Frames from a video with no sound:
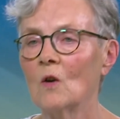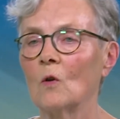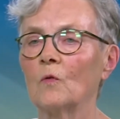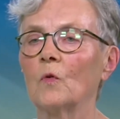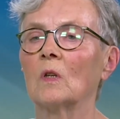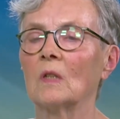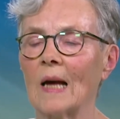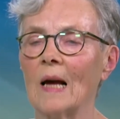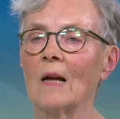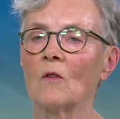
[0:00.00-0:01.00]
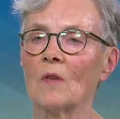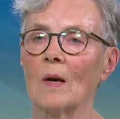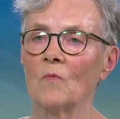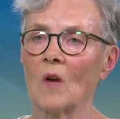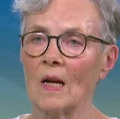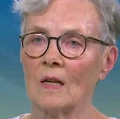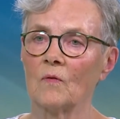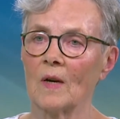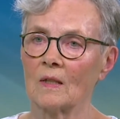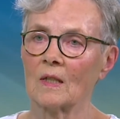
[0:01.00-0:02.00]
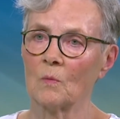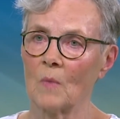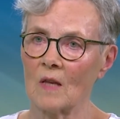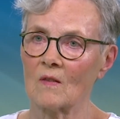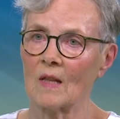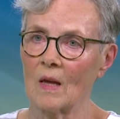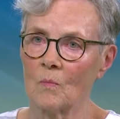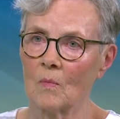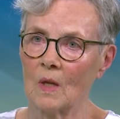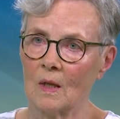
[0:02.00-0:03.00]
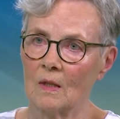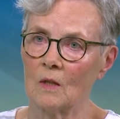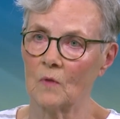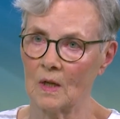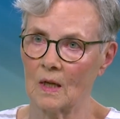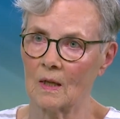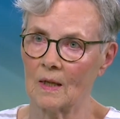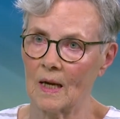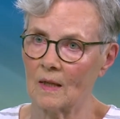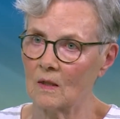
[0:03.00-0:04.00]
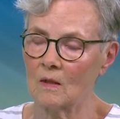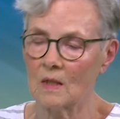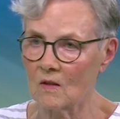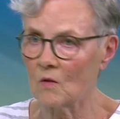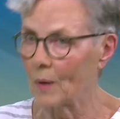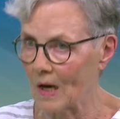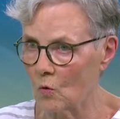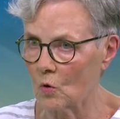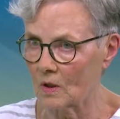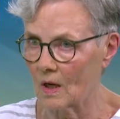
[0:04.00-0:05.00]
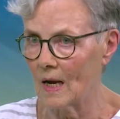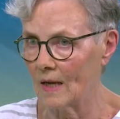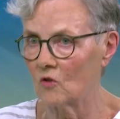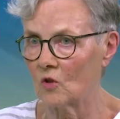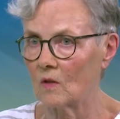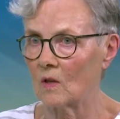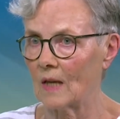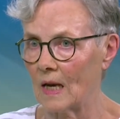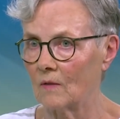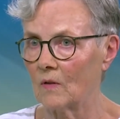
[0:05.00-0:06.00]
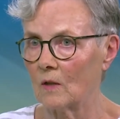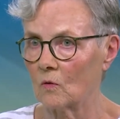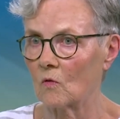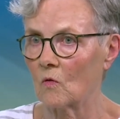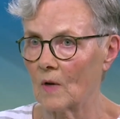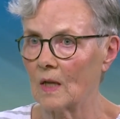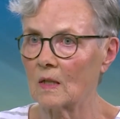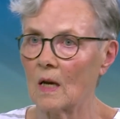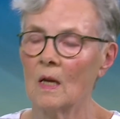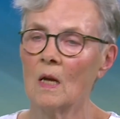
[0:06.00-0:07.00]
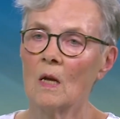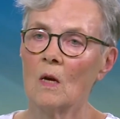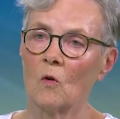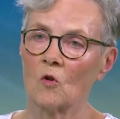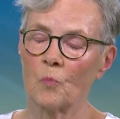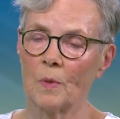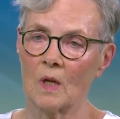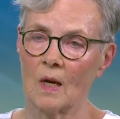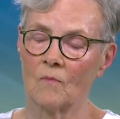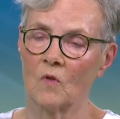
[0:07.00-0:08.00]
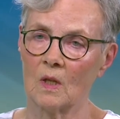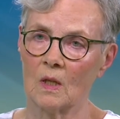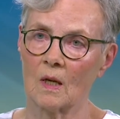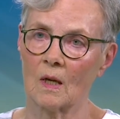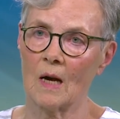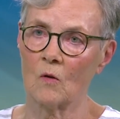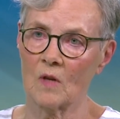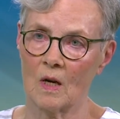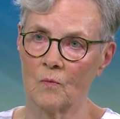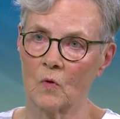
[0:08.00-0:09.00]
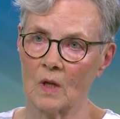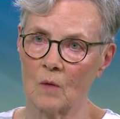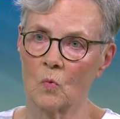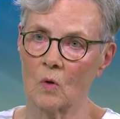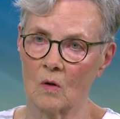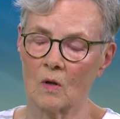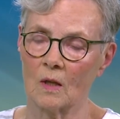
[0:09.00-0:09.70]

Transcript: Und von da aus haben wir alle weiteren Maßnahmen in die Wege geleitet, die sie brauchte, einschließlich Anwalt und so weiter. Und später haben wir ihr außerhalb von Hamburg auch